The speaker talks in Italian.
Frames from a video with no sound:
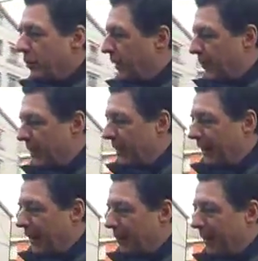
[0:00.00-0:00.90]
potrebbe
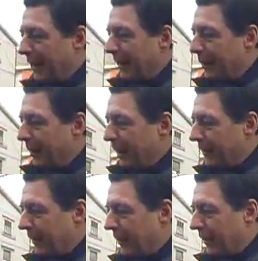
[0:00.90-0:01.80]
dire
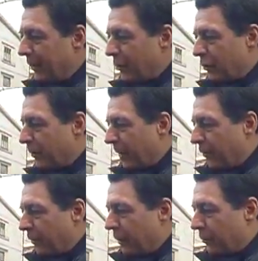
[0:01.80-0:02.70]
banalmente o sono
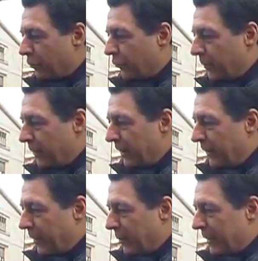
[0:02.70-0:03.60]
bravo io o sono scemi i
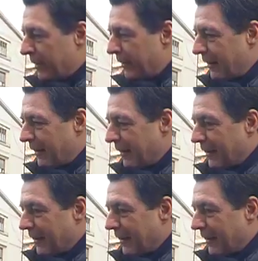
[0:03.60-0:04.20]
viterbesi